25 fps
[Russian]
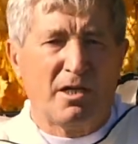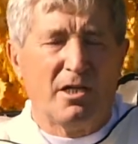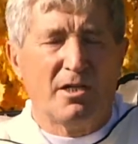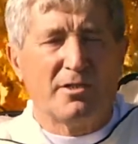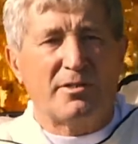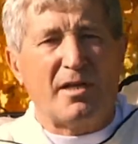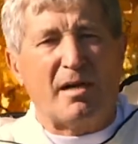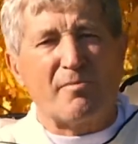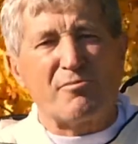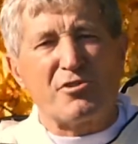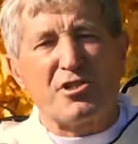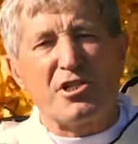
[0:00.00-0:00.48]

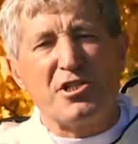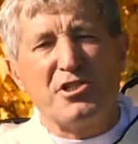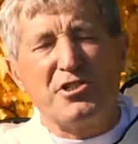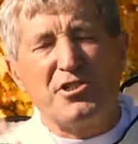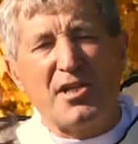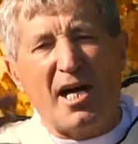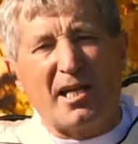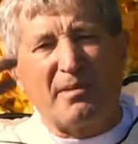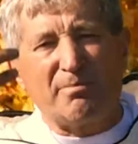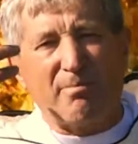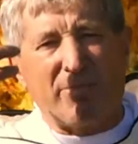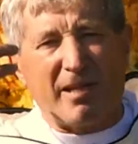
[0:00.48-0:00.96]
там
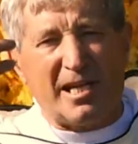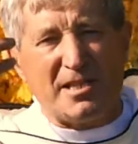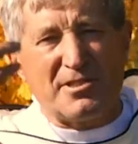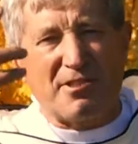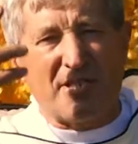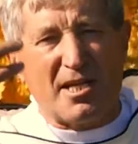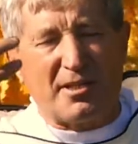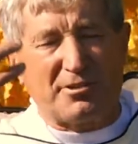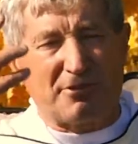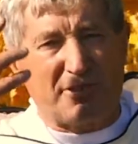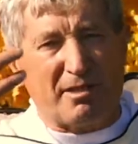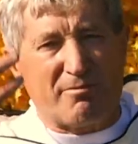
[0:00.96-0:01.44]

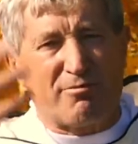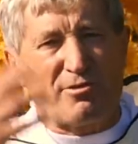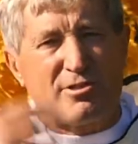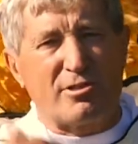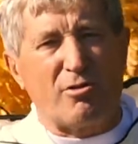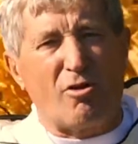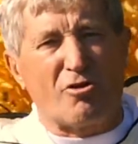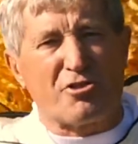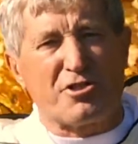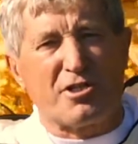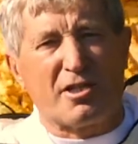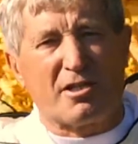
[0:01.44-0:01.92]
60%
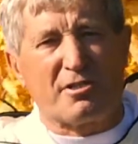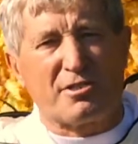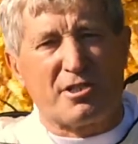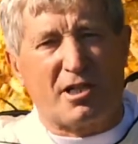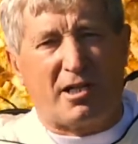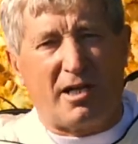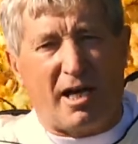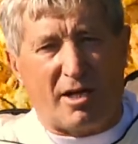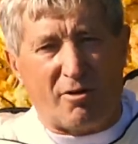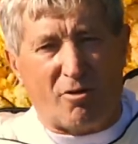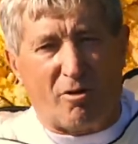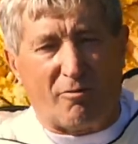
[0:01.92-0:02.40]
сложных
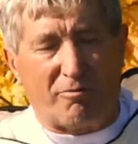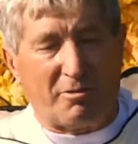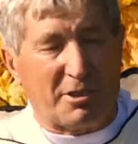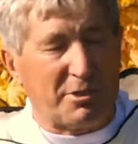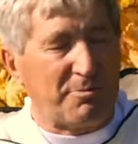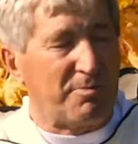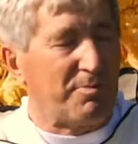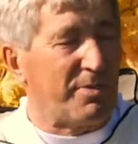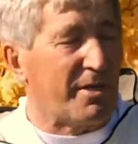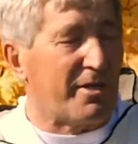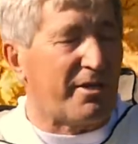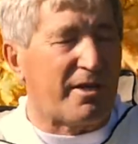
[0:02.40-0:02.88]
сахаров. Это
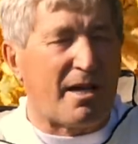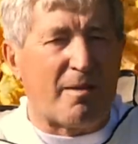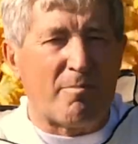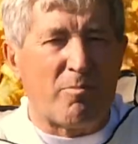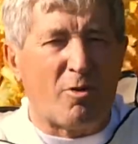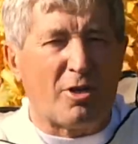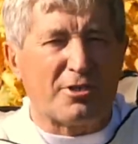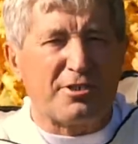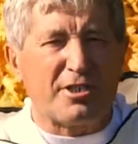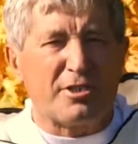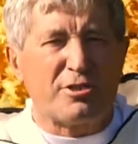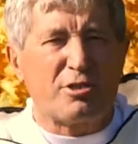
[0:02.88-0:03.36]

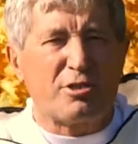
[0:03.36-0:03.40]
переработать